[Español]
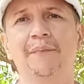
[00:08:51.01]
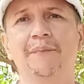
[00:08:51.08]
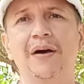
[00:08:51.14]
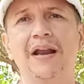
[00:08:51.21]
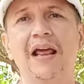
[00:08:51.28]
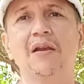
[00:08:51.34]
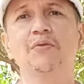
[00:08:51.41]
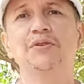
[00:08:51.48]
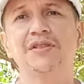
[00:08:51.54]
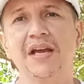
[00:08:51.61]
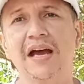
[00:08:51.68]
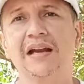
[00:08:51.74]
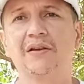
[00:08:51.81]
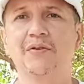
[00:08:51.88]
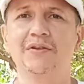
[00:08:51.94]
para
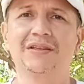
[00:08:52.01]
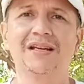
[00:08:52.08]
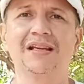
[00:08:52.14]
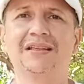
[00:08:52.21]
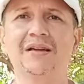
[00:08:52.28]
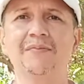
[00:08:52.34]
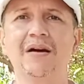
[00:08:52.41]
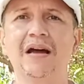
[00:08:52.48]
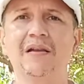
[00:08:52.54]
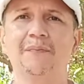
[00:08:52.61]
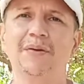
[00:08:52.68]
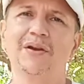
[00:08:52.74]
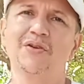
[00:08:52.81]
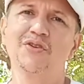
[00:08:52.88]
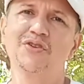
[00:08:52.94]
luchar contra este mal, pero